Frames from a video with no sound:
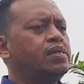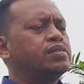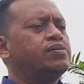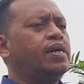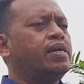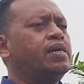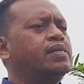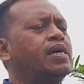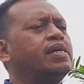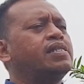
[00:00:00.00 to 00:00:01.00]
Saudara,
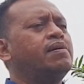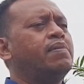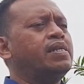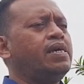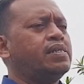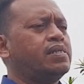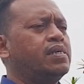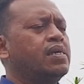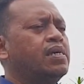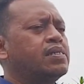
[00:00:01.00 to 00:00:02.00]
dan kita melihat
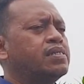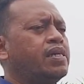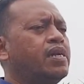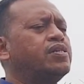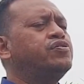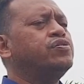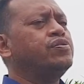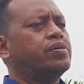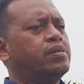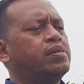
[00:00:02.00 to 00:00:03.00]
secara
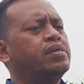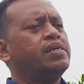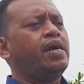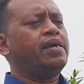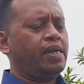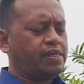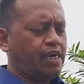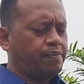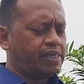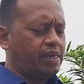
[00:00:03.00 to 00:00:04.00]
jujur di ayat
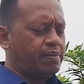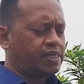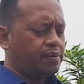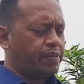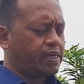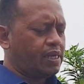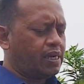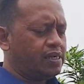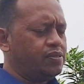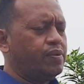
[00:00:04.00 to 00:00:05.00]
yang pertama sampai ayat
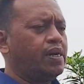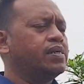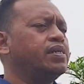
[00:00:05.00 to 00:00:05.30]
yang kedua.